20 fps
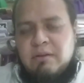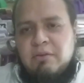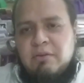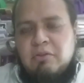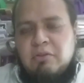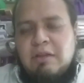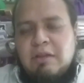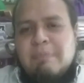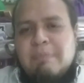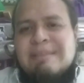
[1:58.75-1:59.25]

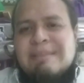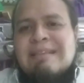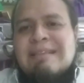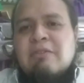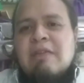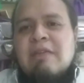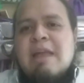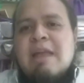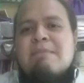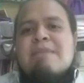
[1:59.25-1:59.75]
No está
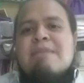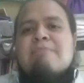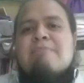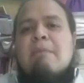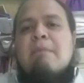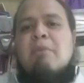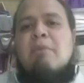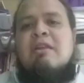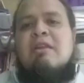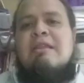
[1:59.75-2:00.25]
pensando en la
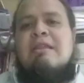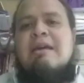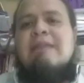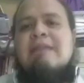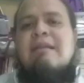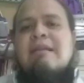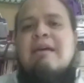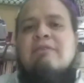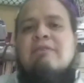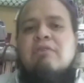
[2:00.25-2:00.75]
misma política
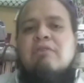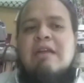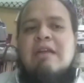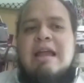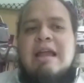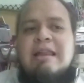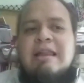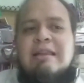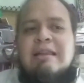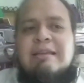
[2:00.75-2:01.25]

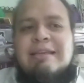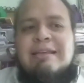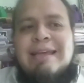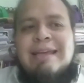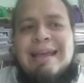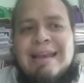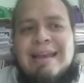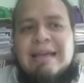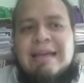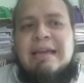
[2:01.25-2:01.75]
tradicional,
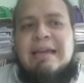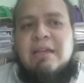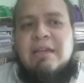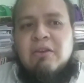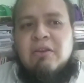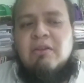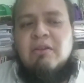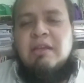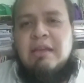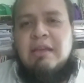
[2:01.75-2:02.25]
que es la que
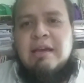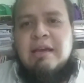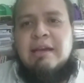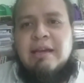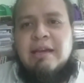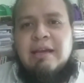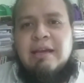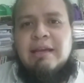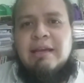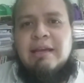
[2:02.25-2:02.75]
yo diría que es